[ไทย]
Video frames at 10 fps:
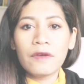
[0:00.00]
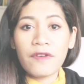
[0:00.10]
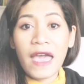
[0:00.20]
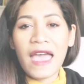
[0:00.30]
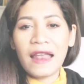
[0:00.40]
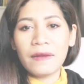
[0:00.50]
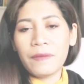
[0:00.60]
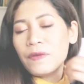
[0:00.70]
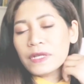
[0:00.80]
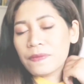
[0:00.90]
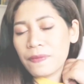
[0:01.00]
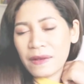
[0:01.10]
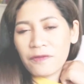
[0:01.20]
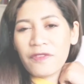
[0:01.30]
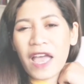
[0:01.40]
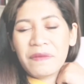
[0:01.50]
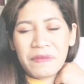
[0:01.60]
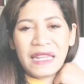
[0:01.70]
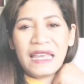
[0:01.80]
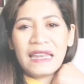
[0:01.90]
แฟนไม่ว่าจะเป็นแฟน
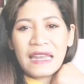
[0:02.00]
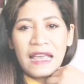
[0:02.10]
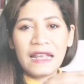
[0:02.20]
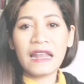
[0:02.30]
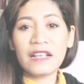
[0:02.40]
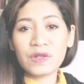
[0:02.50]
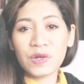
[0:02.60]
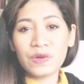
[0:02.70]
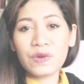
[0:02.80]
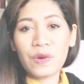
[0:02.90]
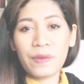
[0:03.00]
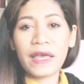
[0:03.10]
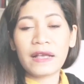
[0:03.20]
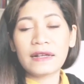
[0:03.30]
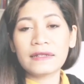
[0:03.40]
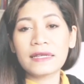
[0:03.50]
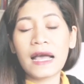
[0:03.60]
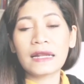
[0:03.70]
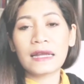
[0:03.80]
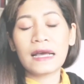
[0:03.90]
ประเทศไหน ในโซนยุโรปเองก็
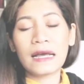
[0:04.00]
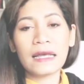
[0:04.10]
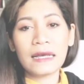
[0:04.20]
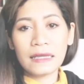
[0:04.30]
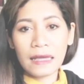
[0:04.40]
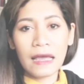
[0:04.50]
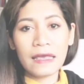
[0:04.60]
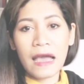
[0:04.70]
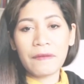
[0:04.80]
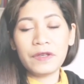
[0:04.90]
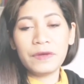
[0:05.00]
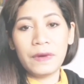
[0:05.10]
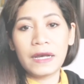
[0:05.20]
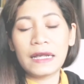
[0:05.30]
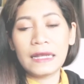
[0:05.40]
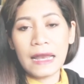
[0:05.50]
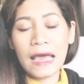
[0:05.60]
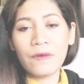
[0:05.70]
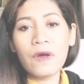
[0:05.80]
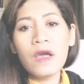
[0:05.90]
ช่างนะคะ ถ้าถ้าย้ายมาอยู่อังกฤษ
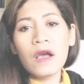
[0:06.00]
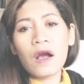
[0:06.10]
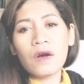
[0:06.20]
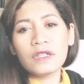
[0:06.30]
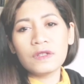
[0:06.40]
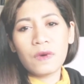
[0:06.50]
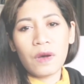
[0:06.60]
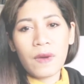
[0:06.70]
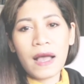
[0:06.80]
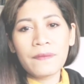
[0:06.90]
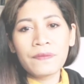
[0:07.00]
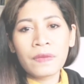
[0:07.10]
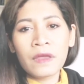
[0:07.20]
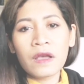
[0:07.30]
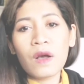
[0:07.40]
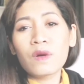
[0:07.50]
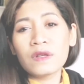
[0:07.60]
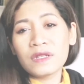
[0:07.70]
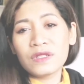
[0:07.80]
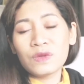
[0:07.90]
แล้ว เขาก็จะบอกว่าเขาก็
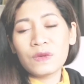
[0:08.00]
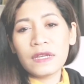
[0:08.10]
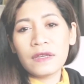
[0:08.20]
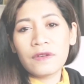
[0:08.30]
จะช่วย